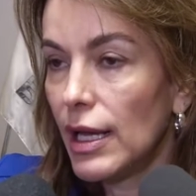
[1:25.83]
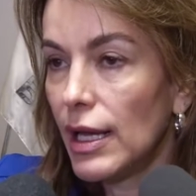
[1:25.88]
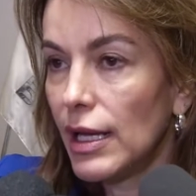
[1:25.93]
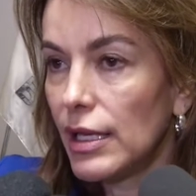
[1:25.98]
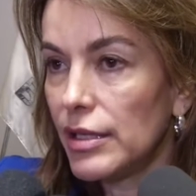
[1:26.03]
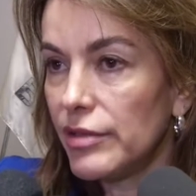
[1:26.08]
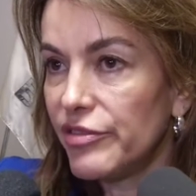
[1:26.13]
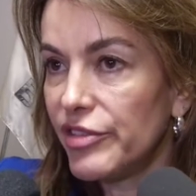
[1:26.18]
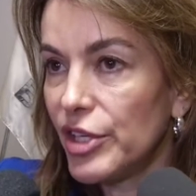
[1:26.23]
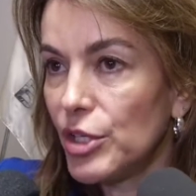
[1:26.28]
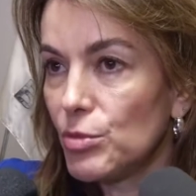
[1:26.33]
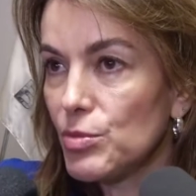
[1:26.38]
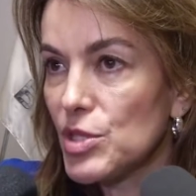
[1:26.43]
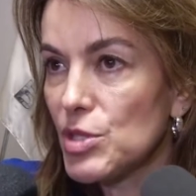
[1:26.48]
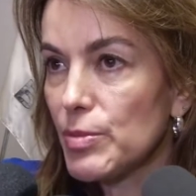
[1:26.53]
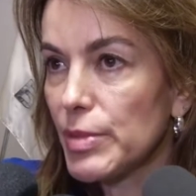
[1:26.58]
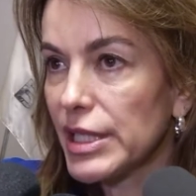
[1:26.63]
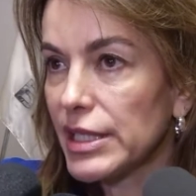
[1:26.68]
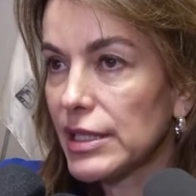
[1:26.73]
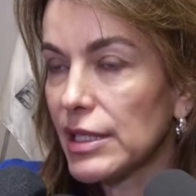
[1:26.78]
Aí veio uma
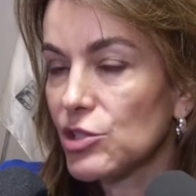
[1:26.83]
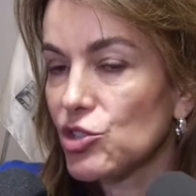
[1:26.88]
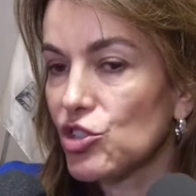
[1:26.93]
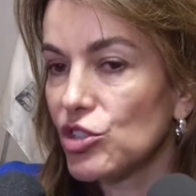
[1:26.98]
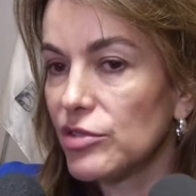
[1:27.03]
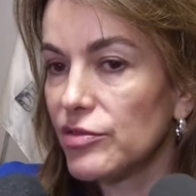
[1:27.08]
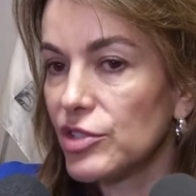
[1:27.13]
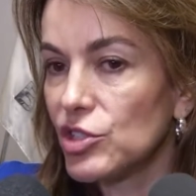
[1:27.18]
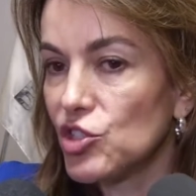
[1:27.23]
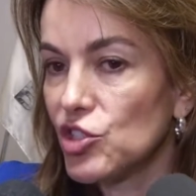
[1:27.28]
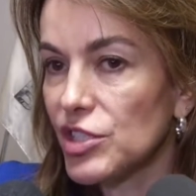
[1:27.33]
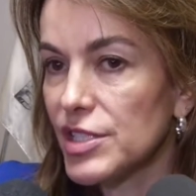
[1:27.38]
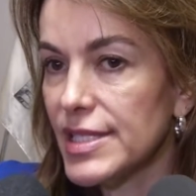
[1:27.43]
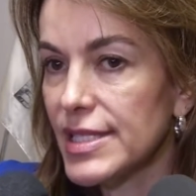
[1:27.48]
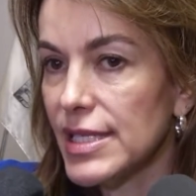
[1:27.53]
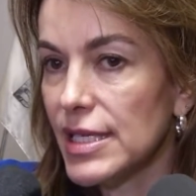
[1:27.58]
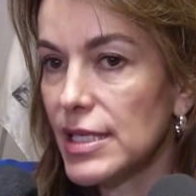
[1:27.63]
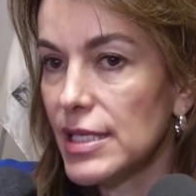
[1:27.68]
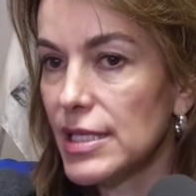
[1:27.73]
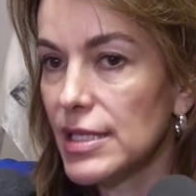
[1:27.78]
expectativa de que
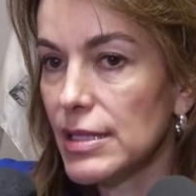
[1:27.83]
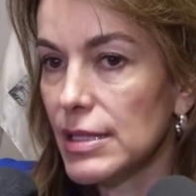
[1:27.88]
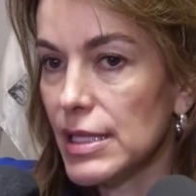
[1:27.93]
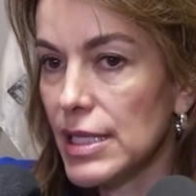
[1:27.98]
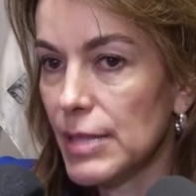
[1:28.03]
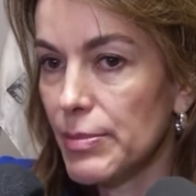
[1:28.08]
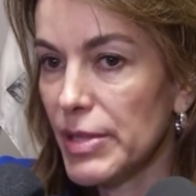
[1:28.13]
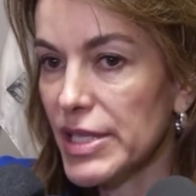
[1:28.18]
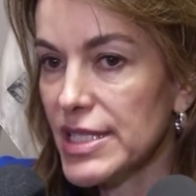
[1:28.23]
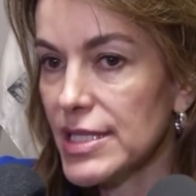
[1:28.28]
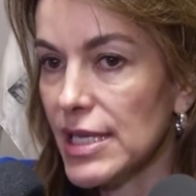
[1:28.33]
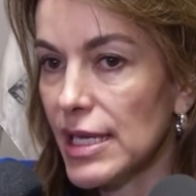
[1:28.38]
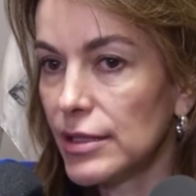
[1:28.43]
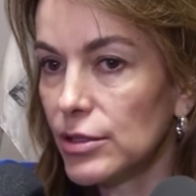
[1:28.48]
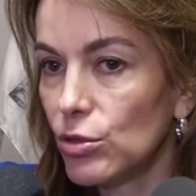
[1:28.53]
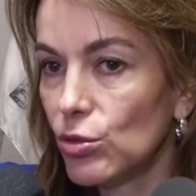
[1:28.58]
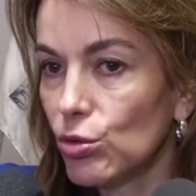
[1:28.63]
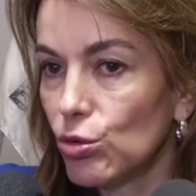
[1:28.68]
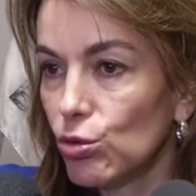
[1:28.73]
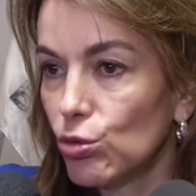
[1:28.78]
seria
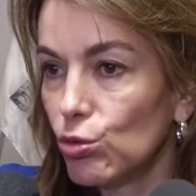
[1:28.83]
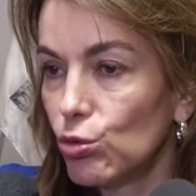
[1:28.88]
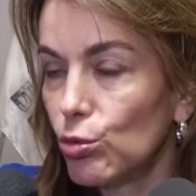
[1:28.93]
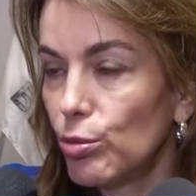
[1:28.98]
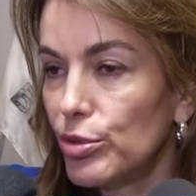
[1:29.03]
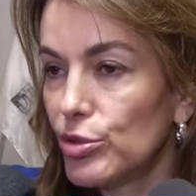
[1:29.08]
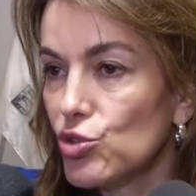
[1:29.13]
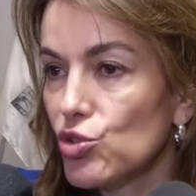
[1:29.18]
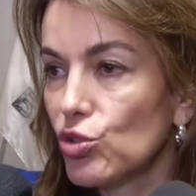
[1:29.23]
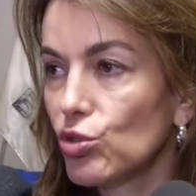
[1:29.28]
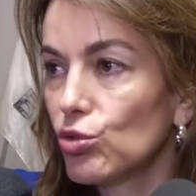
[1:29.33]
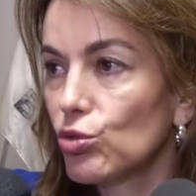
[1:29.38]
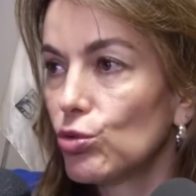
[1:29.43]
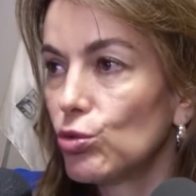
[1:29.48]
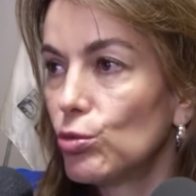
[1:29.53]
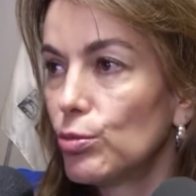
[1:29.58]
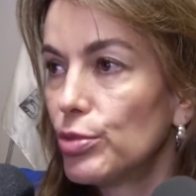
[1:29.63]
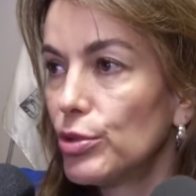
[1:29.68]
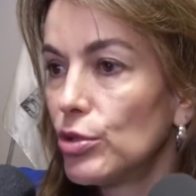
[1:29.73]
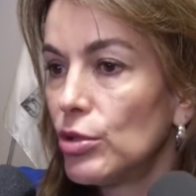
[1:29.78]
repassado em outubro, de
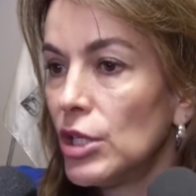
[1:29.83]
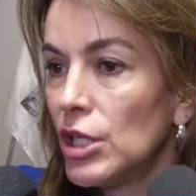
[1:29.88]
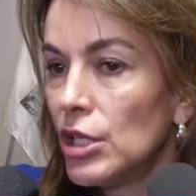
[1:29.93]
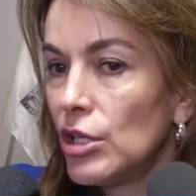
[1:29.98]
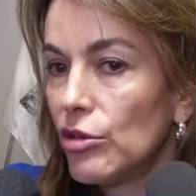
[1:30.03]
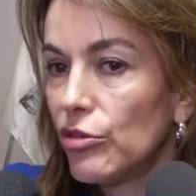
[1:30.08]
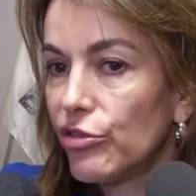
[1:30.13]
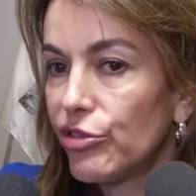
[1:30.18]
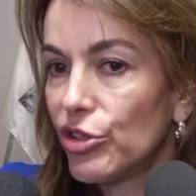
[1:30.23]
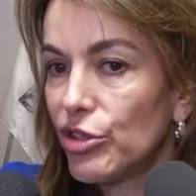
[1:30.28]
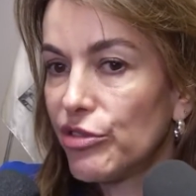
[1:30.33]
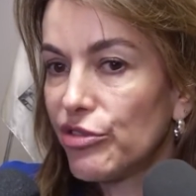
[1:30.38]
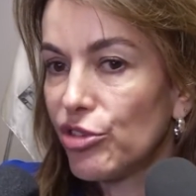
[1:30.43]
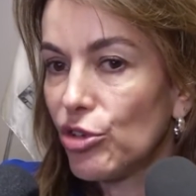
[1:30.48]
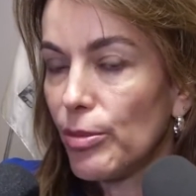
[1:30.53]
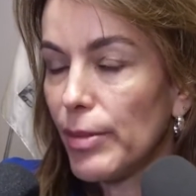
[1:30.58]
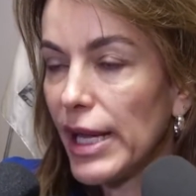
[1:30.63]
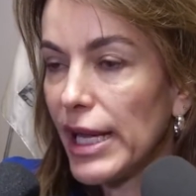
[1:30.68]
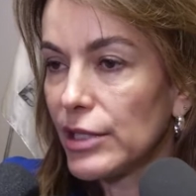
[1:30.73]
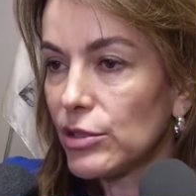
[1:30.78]
outubro foi
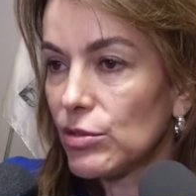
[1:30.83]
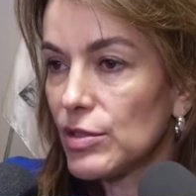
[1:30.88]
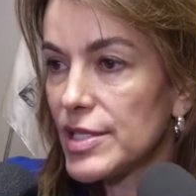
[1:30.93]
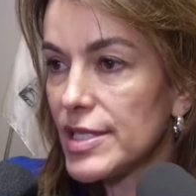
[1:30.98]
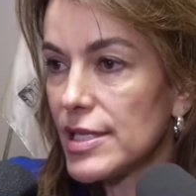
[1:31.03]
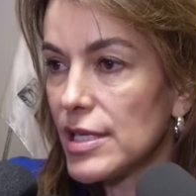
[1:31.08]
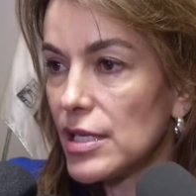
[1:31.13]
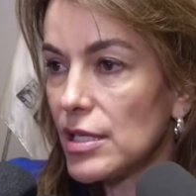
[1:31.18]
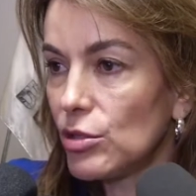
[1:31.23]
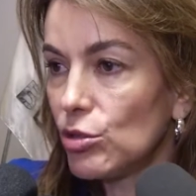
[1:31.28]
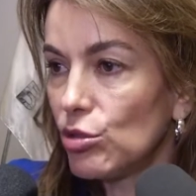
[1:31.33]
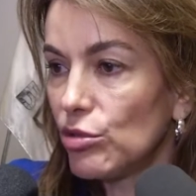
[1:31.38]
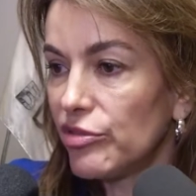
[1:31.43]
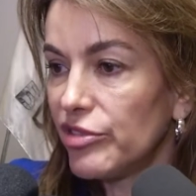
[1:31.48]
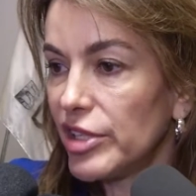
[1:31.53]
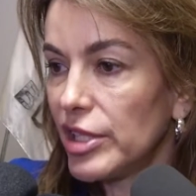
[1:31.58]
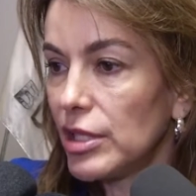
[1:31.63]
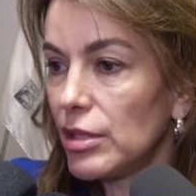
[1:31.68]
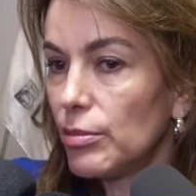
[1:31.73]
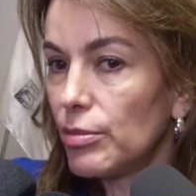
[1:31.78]
informado que seria em
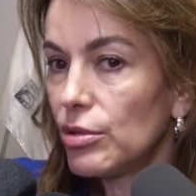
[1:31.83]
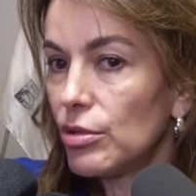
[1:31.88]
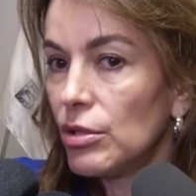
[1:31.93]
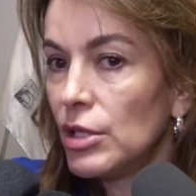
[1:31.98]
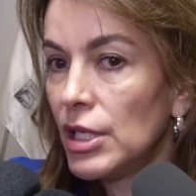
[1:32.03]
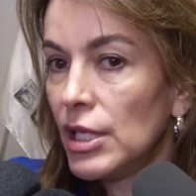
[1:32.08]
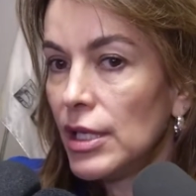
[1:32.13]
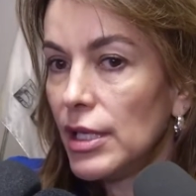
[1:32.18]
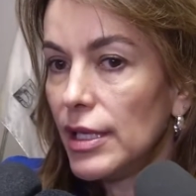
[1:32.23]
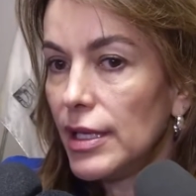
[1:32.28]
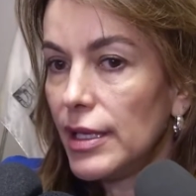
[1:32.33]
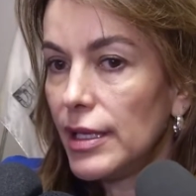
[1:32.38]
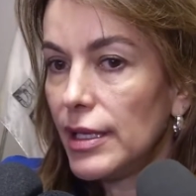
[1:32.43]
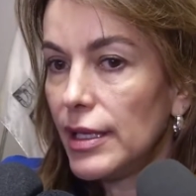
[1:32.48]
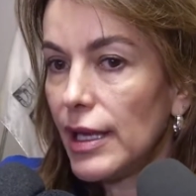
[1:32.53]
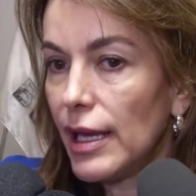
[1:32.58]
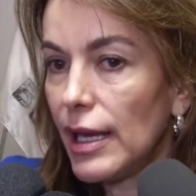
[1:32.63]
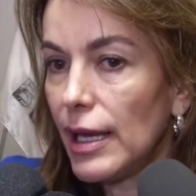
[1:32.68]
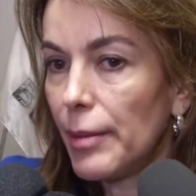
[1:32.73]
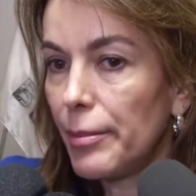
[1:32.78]
novembro
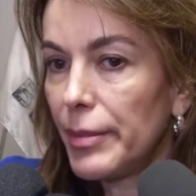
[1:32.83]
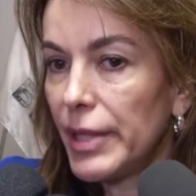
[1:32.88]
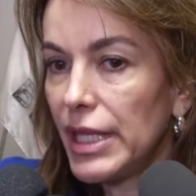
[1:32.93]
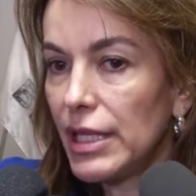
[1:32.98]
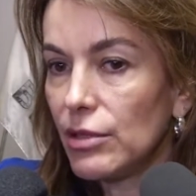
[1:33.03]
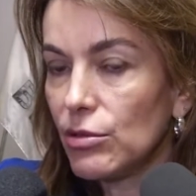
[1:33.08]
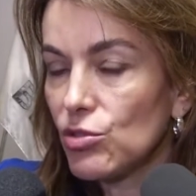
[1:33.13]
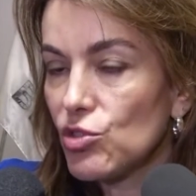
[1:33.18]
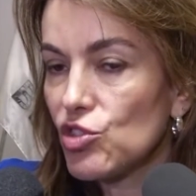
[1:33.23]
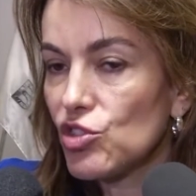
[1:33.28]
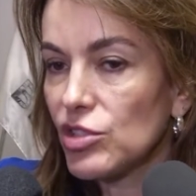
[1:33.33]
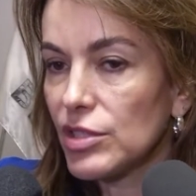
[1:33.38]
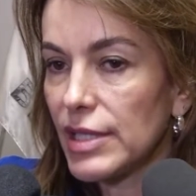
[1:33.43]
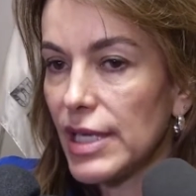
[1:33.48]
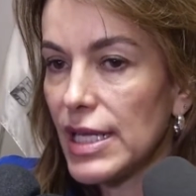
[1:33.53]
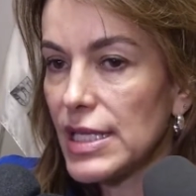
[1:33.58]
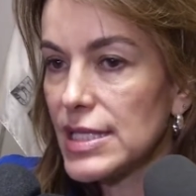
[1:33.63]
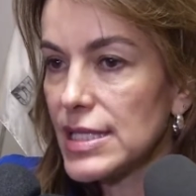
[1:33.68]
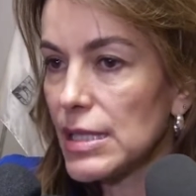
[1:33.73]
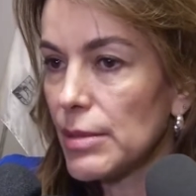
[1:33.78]
e há menos de
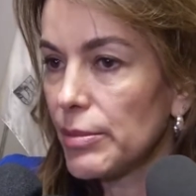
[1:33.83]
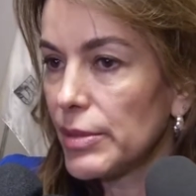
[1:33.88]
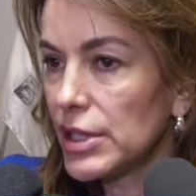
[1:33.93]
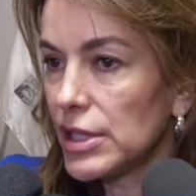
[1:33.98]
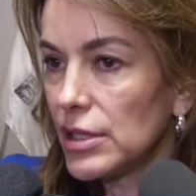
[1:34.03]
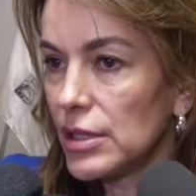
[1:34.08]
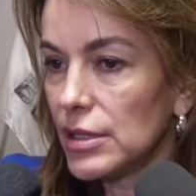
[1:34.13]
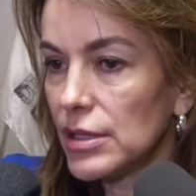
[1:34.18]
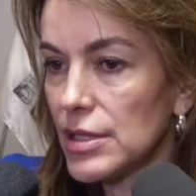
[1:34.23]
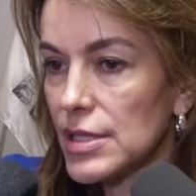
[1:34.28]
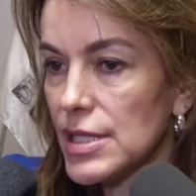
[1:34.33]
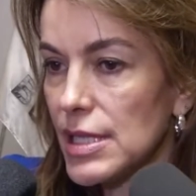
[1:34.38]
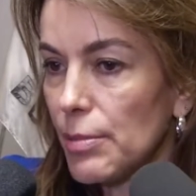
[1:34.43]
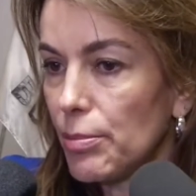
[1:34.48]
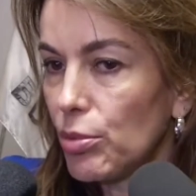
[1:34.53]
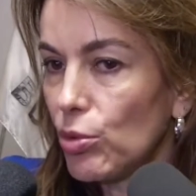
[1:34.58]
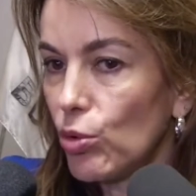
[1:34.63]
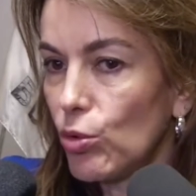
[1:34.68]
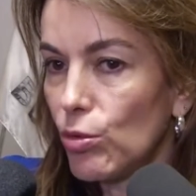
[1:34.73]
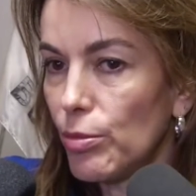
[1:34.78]
três semanas,
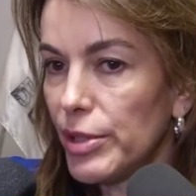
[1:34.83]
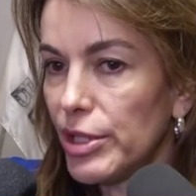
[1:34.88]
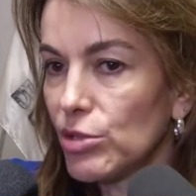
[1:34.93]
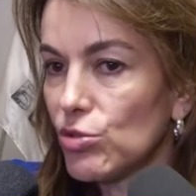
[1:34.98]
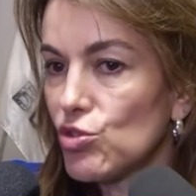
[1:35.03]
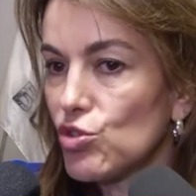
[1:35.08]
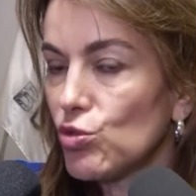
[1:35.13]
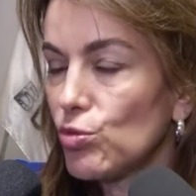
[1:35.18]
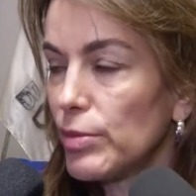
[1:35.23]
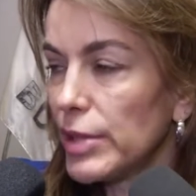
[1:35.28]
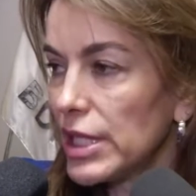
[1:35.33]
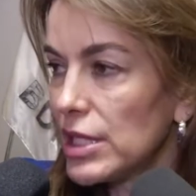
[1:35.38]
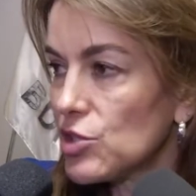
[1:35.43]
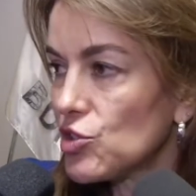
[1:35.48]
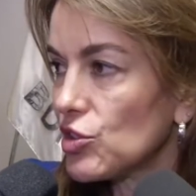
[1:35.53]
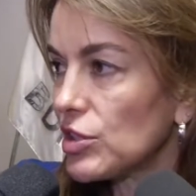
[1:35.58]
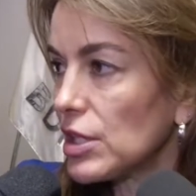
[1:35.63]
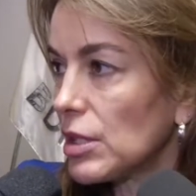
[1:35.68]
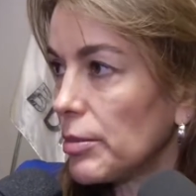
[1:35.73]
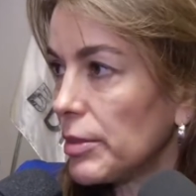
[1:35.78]
há pouco menos de um
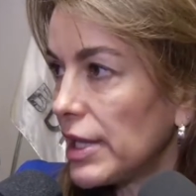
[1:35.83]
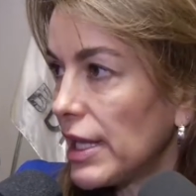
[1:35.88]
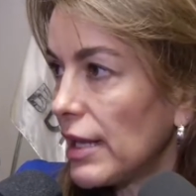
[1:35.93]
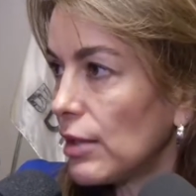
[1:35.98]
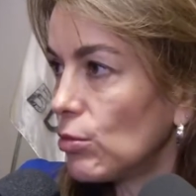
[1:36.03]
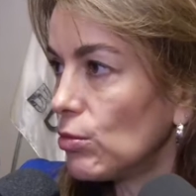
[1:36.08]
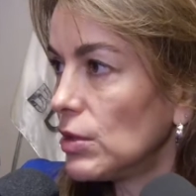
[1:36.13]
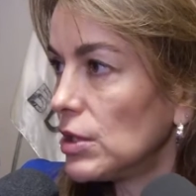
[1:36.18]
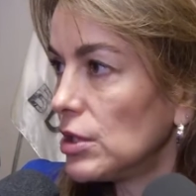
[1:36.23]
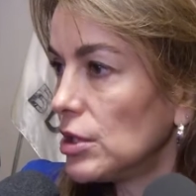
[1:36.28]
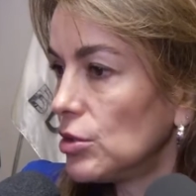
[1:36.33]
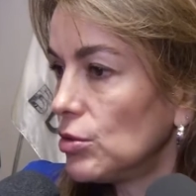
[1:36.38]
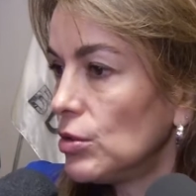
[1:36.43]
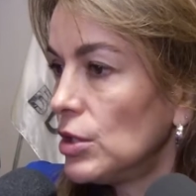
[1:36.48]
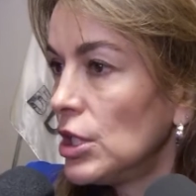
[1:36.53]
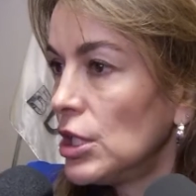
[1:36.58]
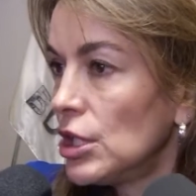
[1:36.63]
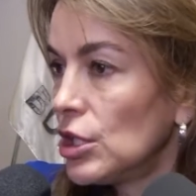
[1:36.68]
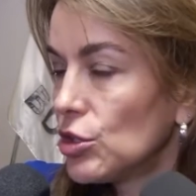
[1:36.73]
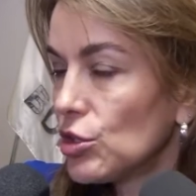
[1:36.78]
mês de terminar o ano,